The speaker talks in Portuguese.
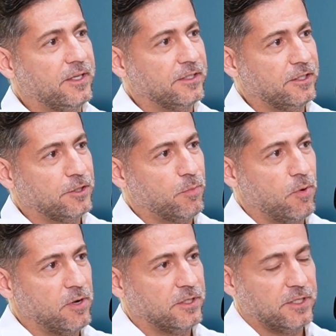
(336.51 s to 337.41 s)
que a gente
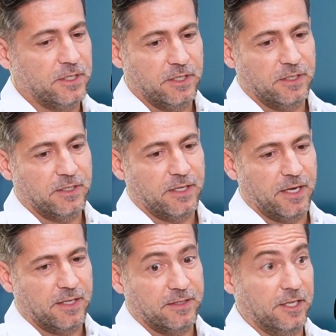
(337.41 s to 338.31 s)
pode
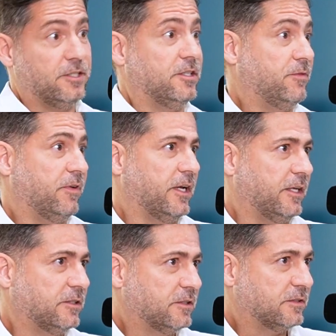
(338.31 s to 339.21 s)
é, ter de
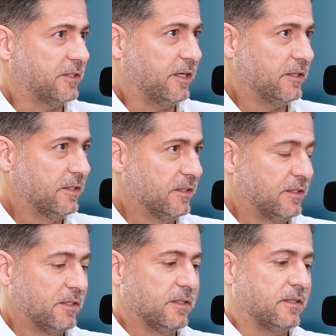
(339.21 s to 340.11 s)
diferente, né? Uhum.